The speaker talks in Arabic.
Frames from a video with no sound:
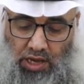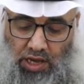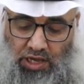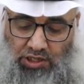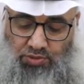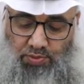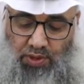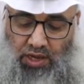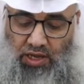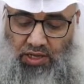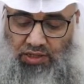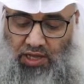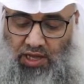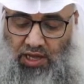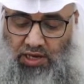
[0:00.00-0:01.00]
اتبع
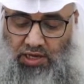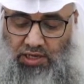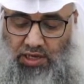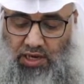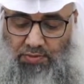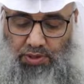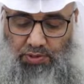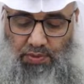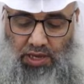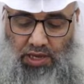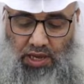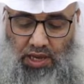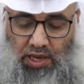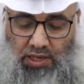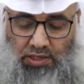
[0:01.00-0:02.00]
ذلك
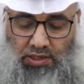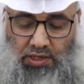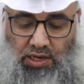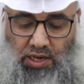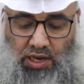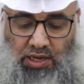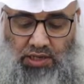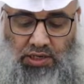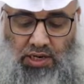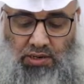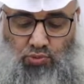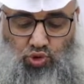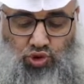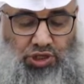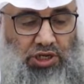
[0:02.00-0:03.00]
ببيان ان
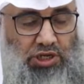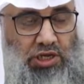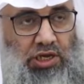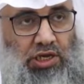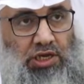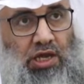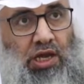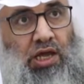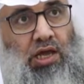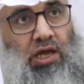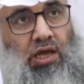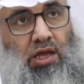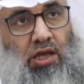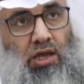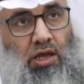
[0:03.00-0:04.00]
المشركين
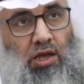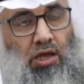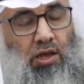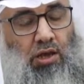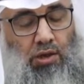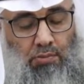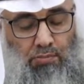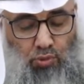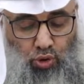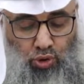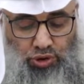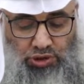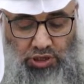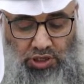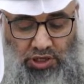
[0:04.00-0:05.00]

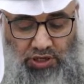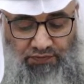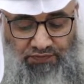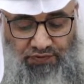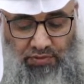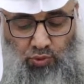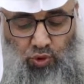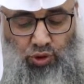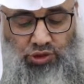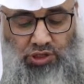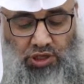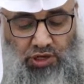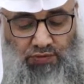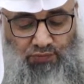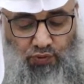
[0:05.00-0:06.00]
معترف
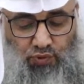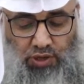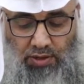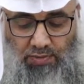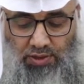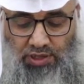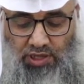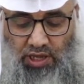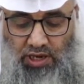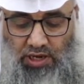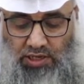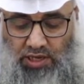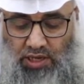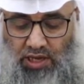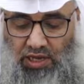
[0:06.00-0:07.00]
معترفون
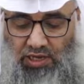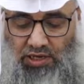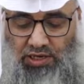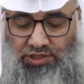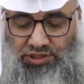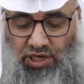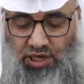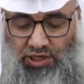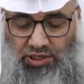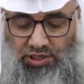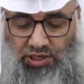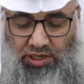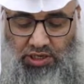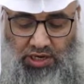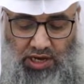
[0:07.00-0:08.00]
بذلك غير
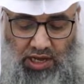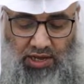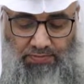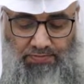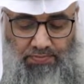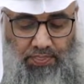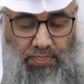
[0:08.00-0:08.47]
جاحدين له